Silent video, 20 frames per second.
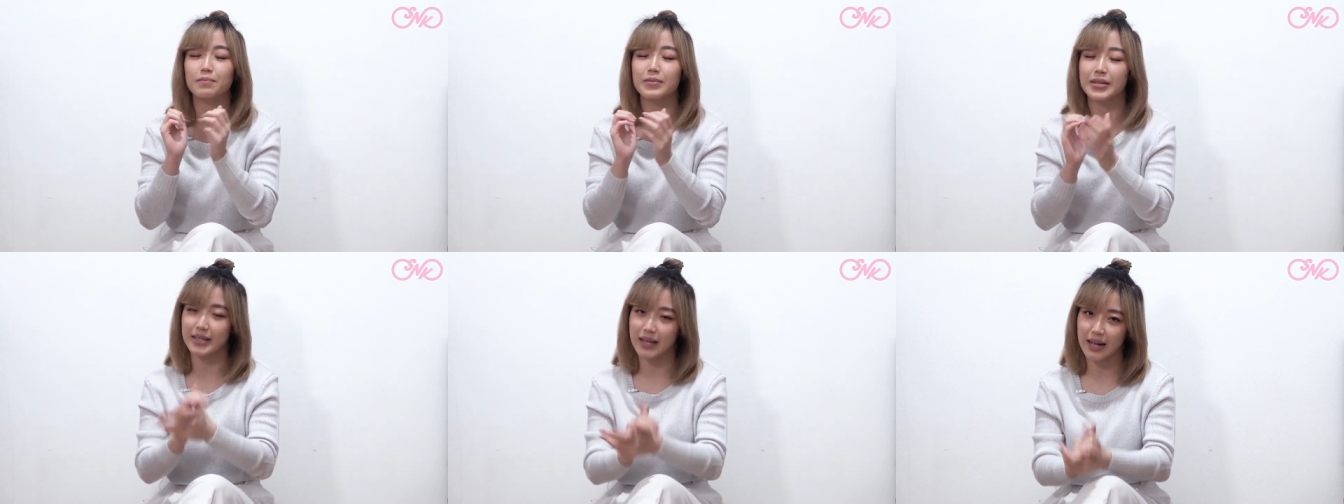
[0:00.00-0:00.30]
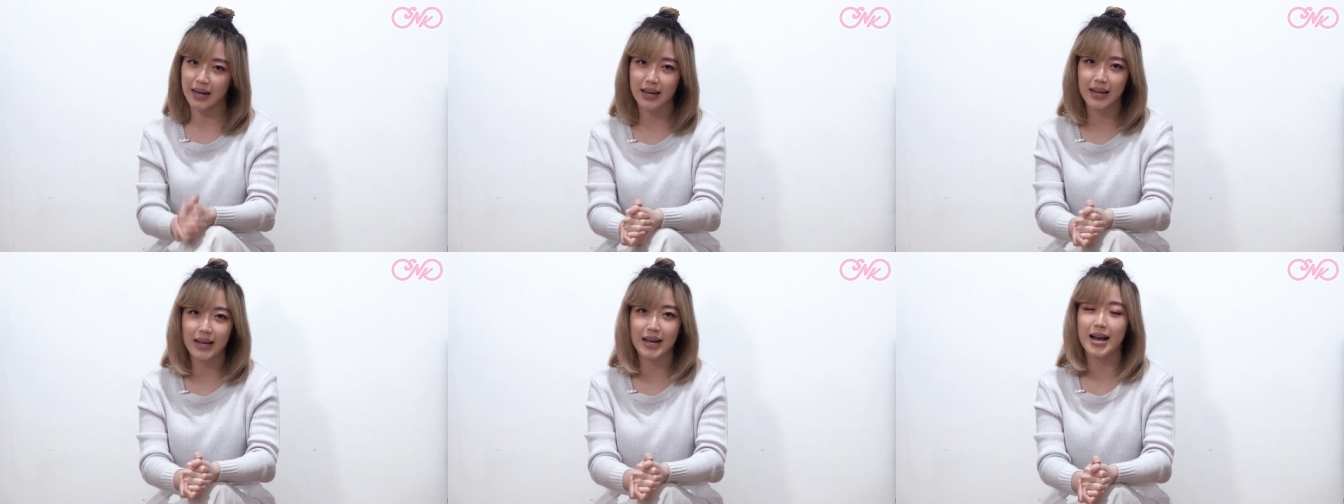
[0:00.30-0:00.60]

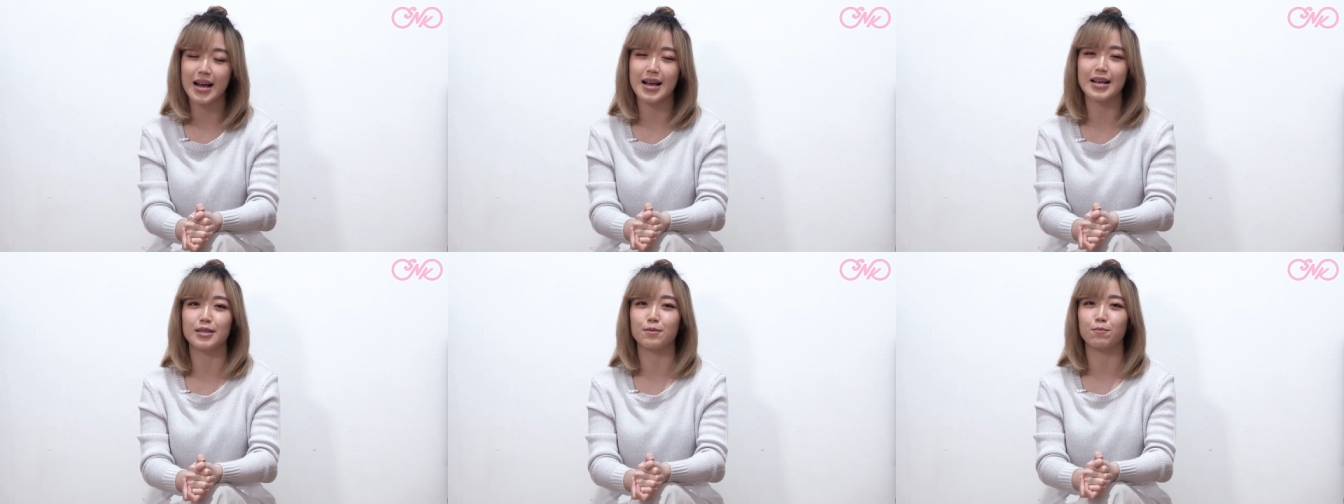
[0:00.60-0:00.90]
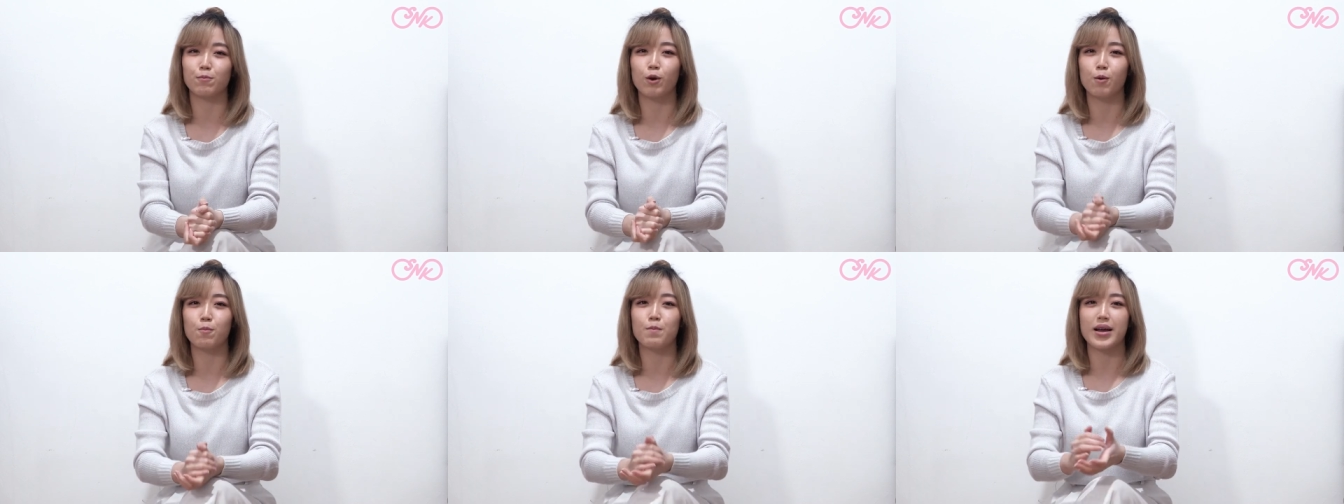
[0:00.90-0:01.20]
besar nih
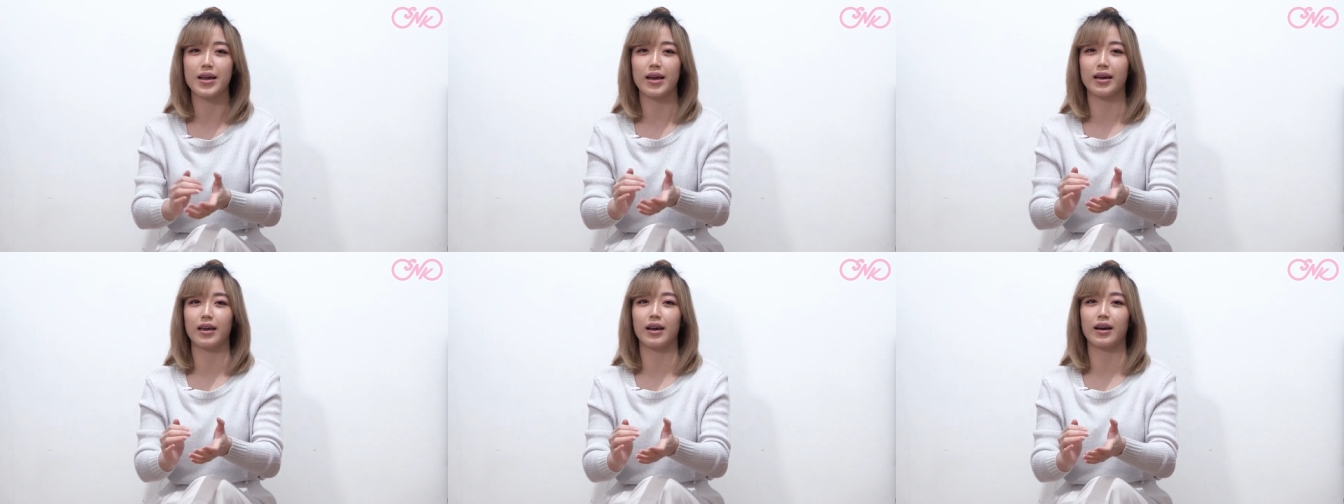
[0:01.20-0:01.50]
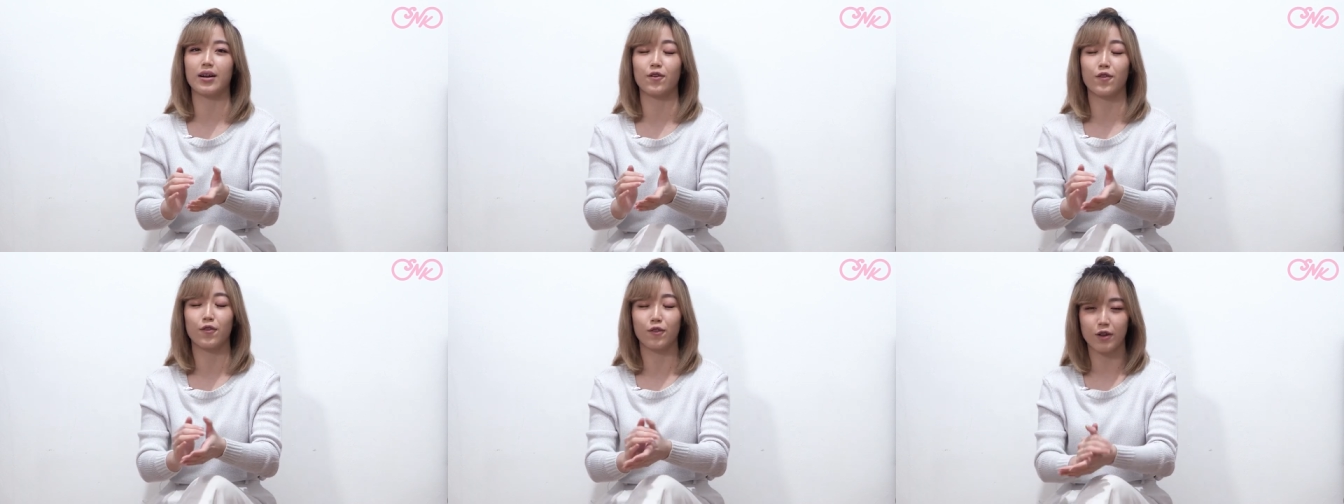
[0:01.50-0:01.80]
guys belum banyak
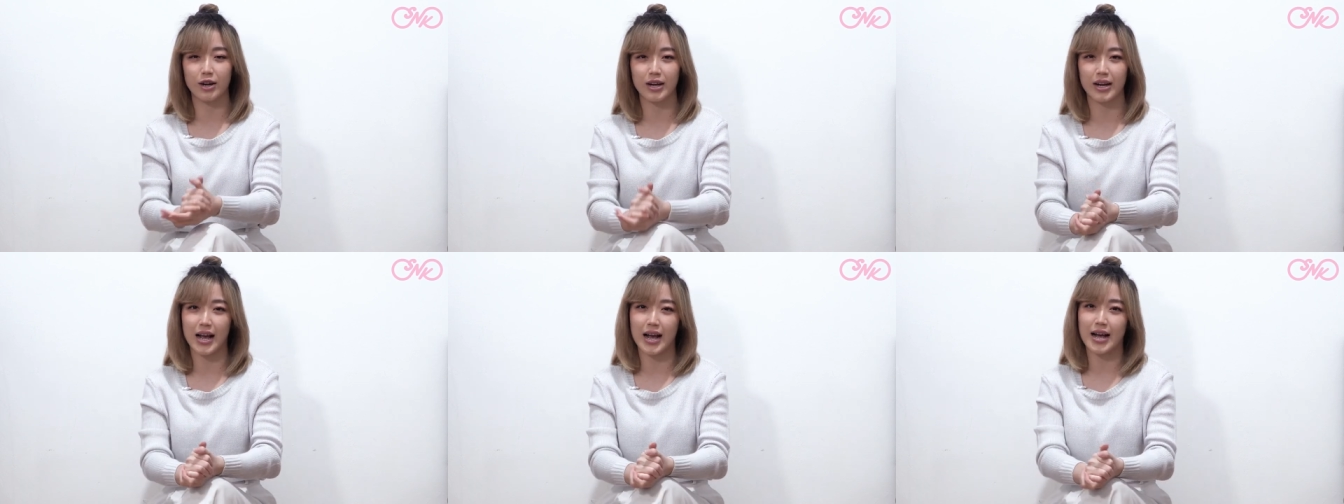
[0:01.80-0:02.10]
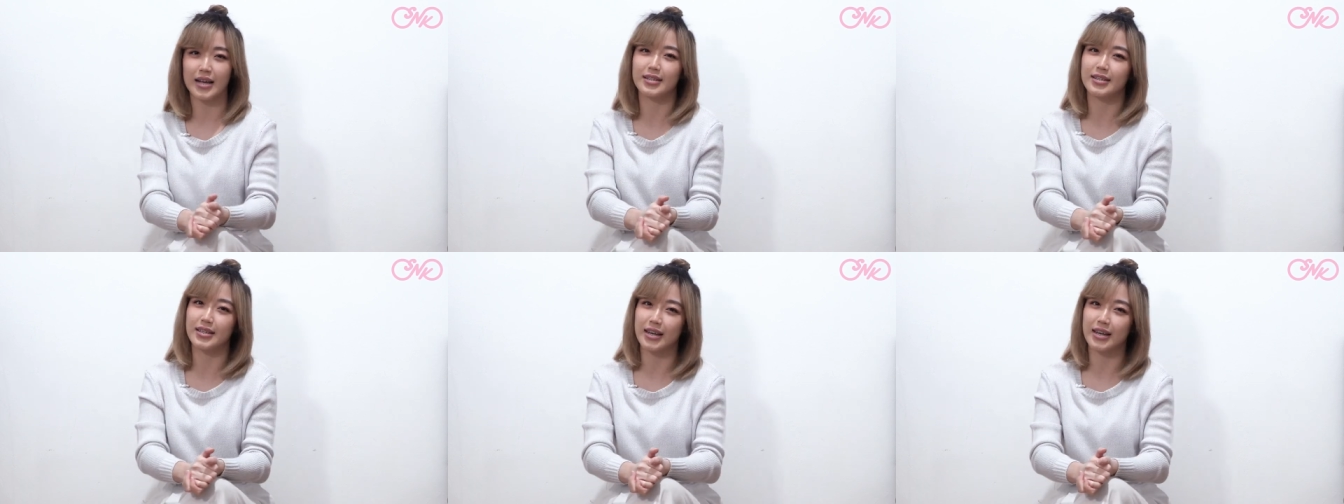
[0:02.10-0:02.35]
yang nonton kan